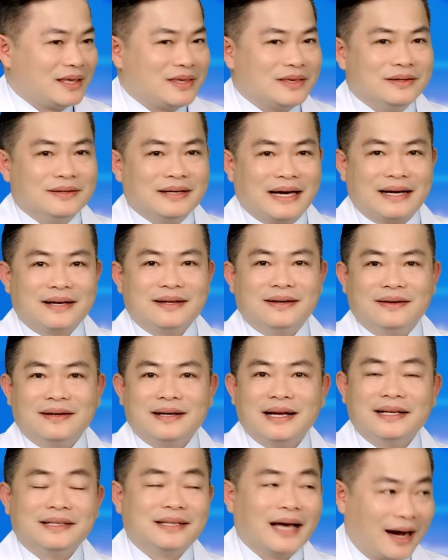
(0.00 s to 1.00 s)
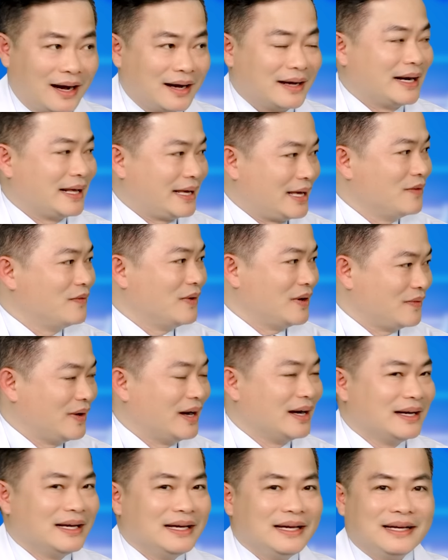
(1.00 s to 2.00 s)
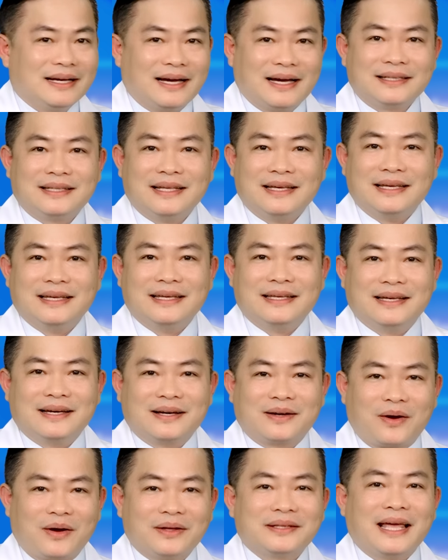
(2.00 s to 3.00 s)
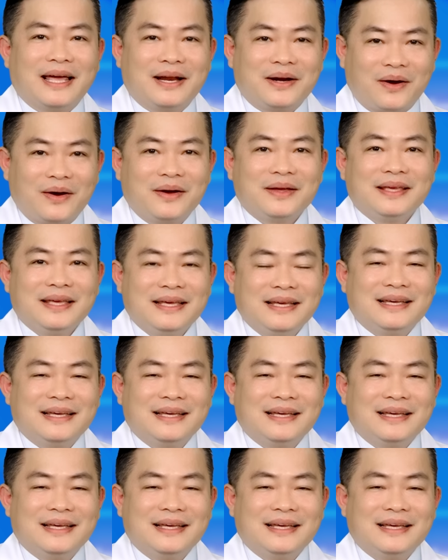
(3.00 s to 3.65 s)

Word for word: chưa ảnh hưởng lên thận này kia, vân vân. Thì có thể nói